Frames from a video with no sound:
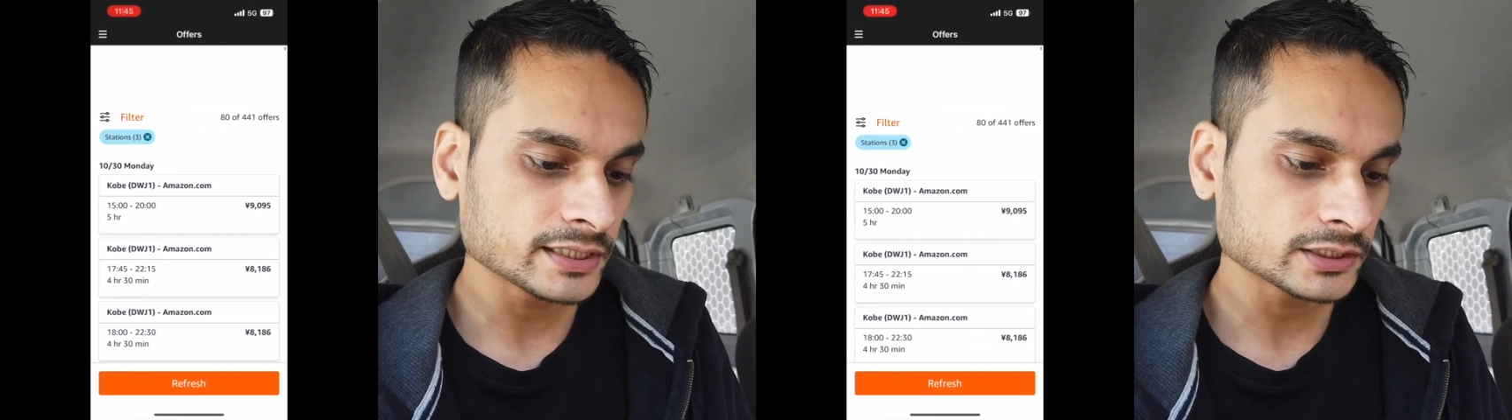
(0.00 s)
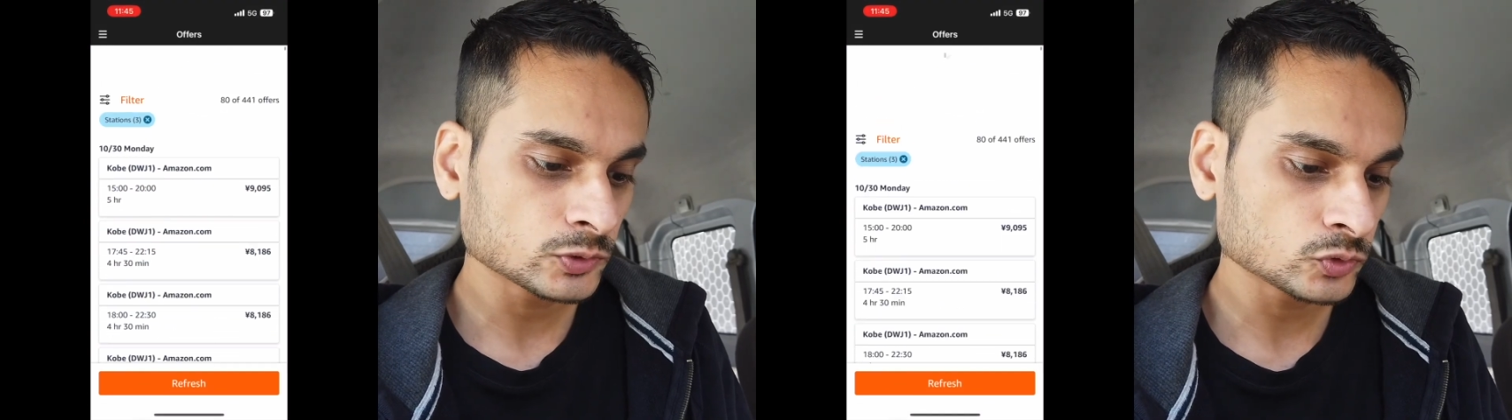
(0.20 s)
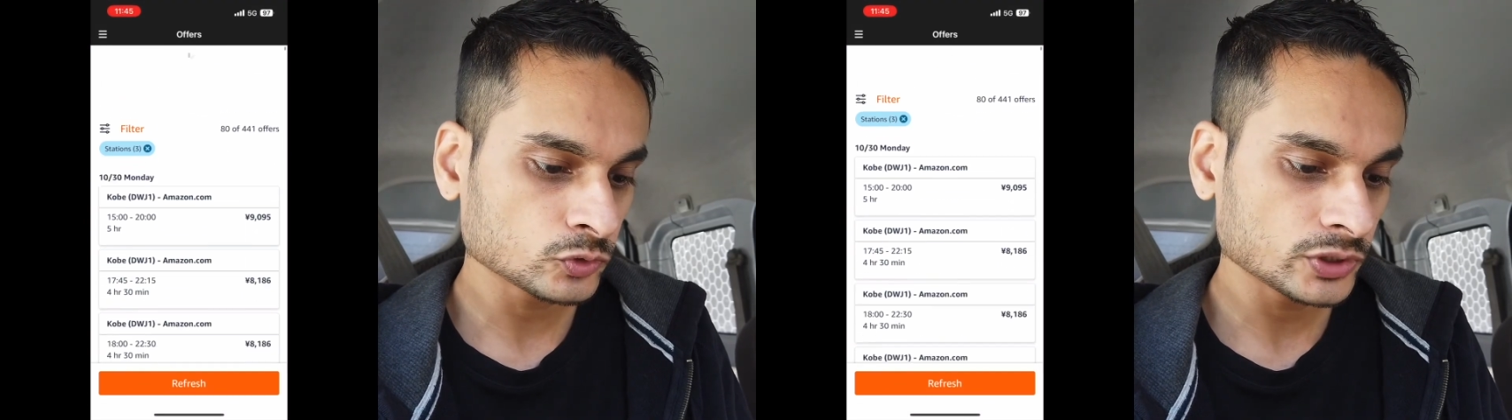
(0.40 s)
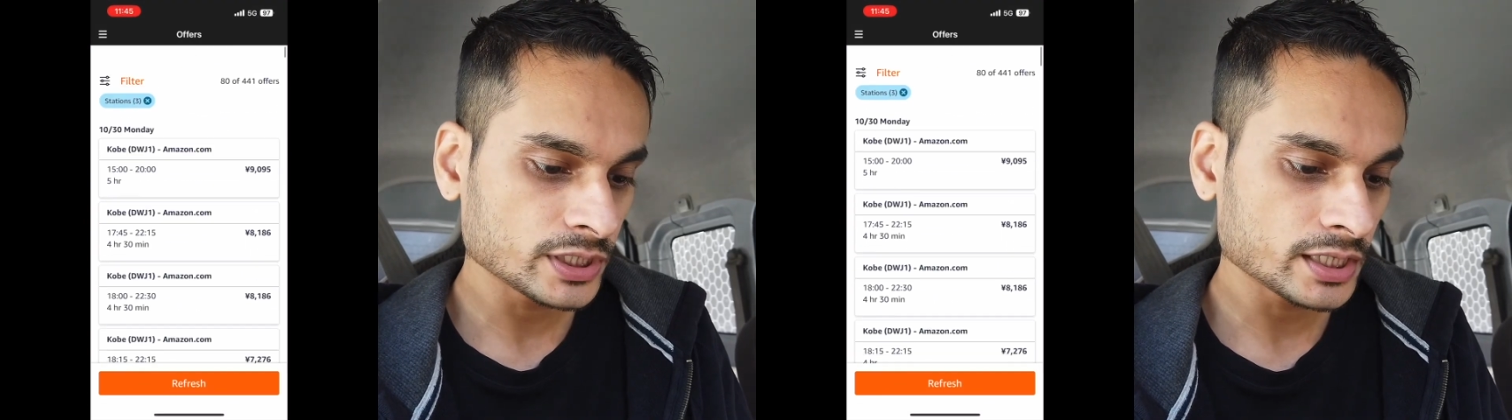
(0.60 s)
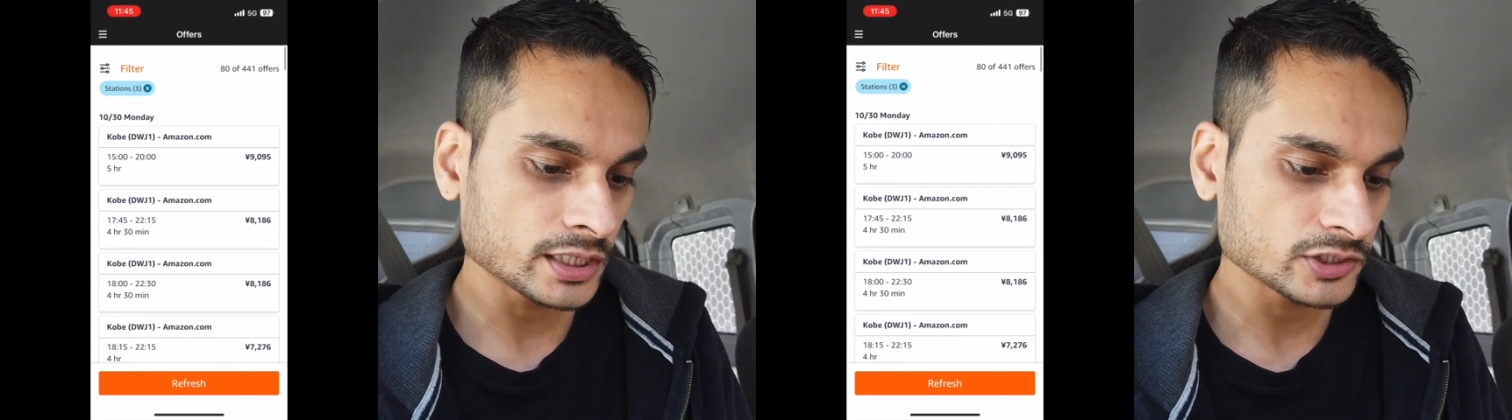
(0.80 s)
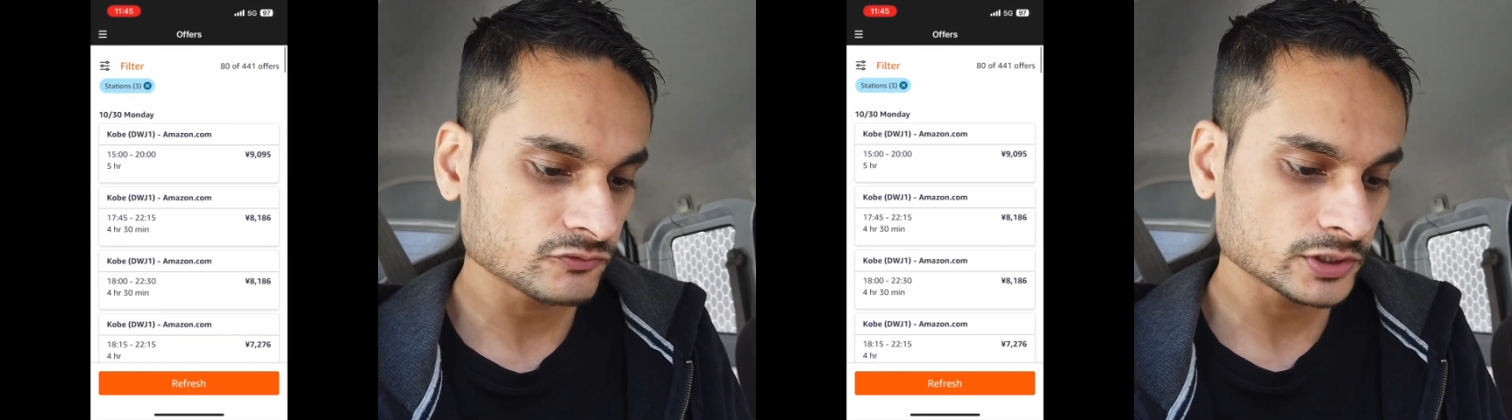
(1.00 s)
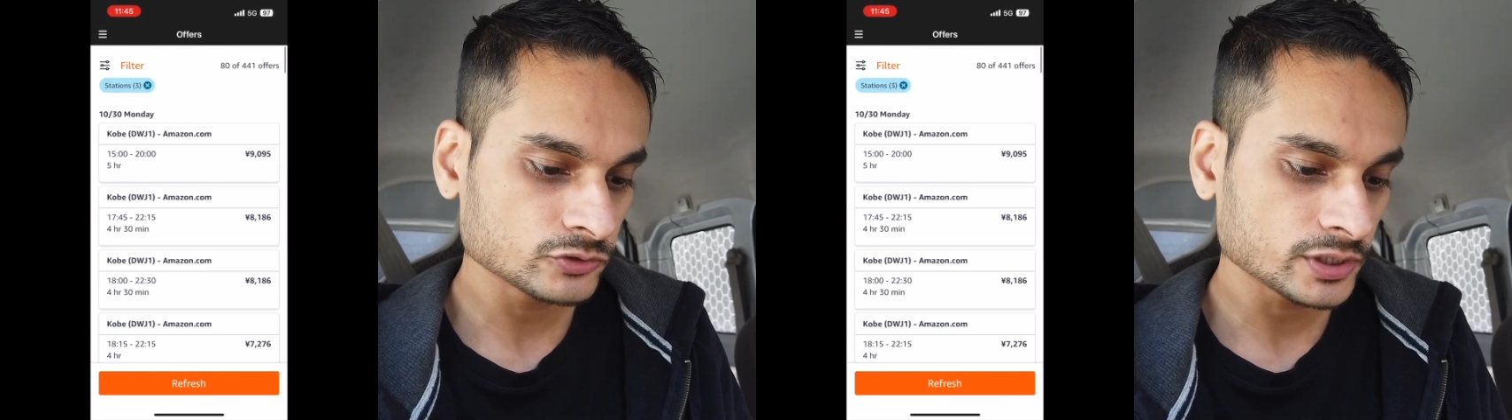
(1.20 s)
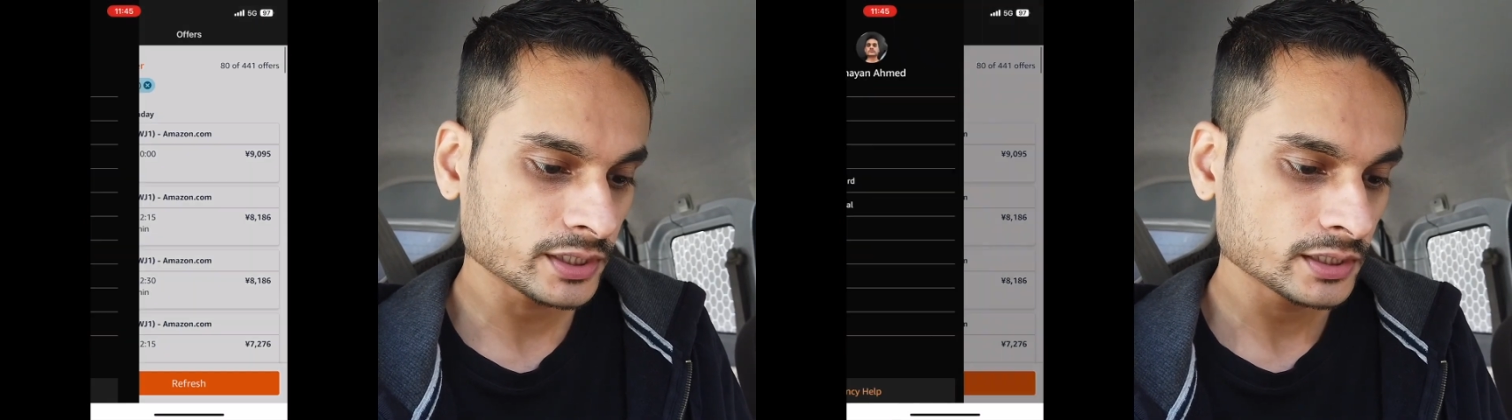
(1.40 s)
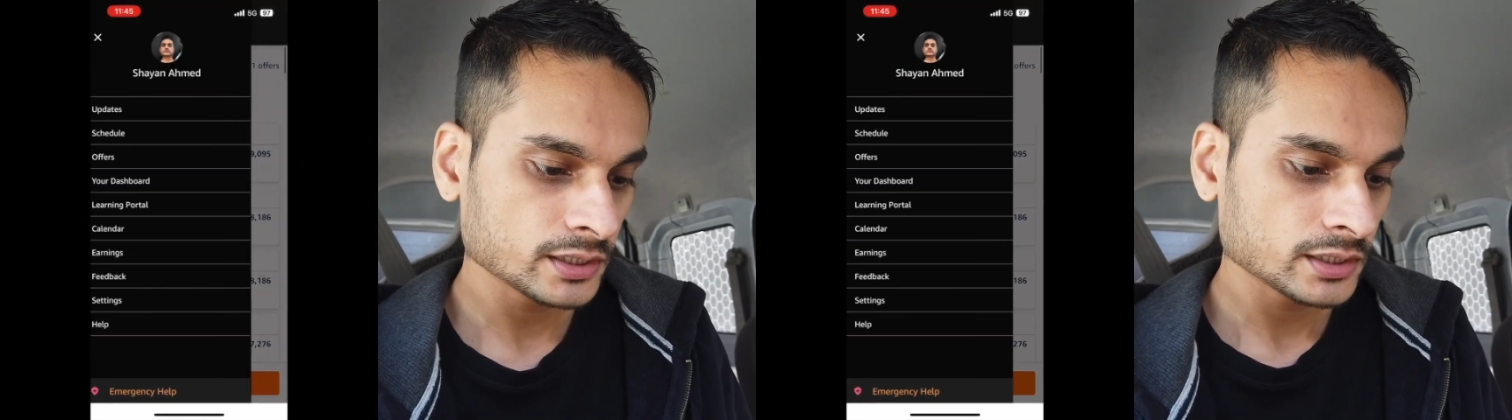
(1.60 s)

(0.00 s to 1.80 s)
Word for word: करता हूँ तो ये इस वक्त जो है